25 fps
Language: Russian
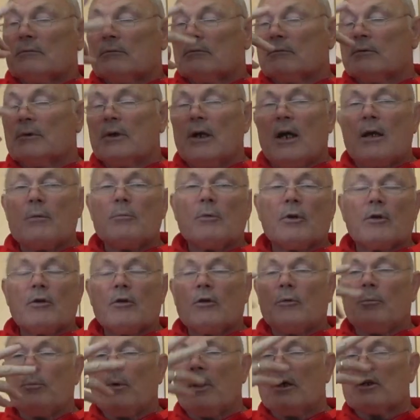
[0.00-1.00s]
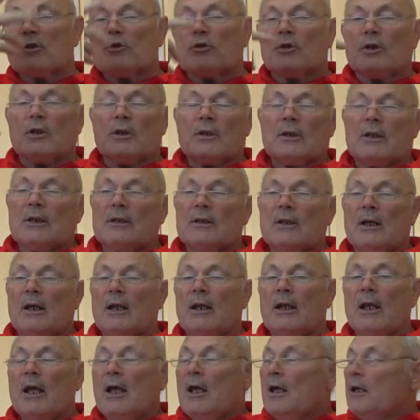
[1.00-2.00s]
В гайморовых пазухах и так
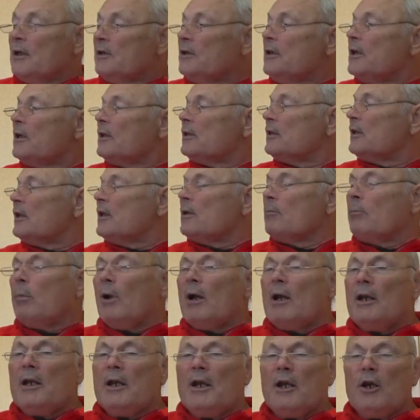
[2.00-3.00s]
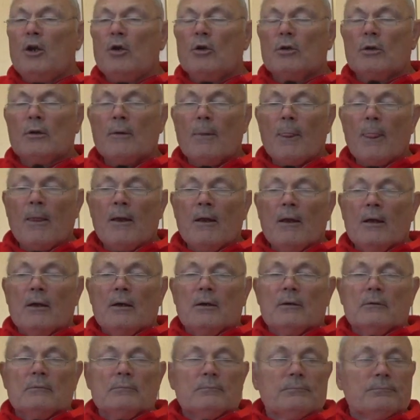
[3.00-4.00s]
далее. Некоторые болеют
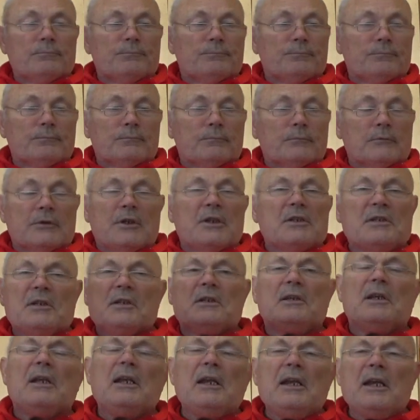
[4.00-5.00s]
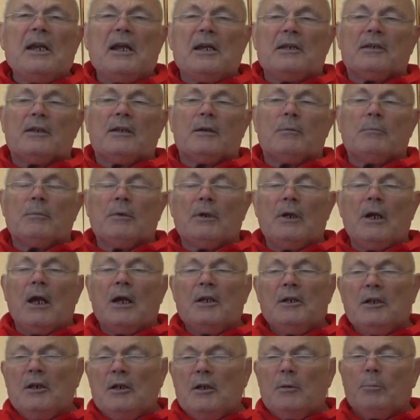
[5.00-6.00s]
десятилетиями, и
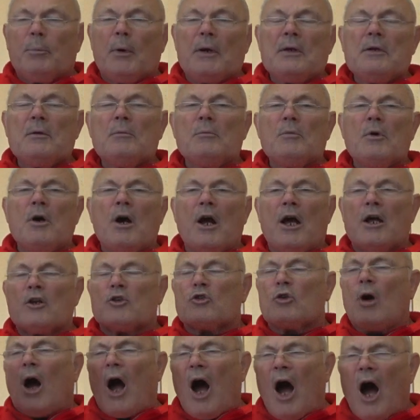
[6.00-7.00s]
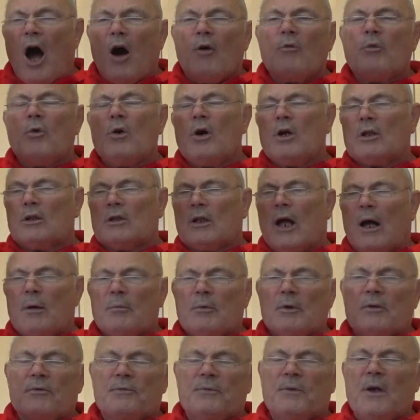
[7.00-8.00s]
они не понимают, что а вот
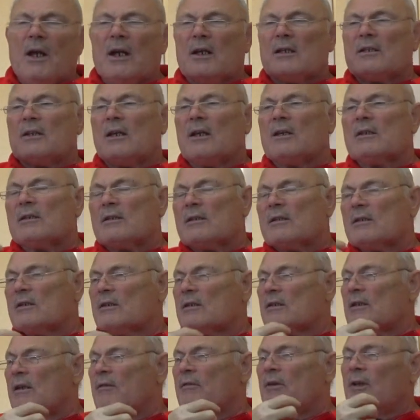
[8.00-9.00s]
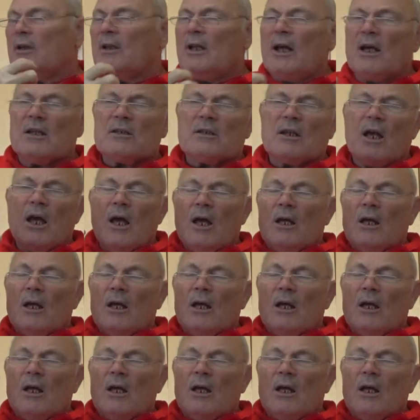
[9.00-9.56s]
там инфекция завелась,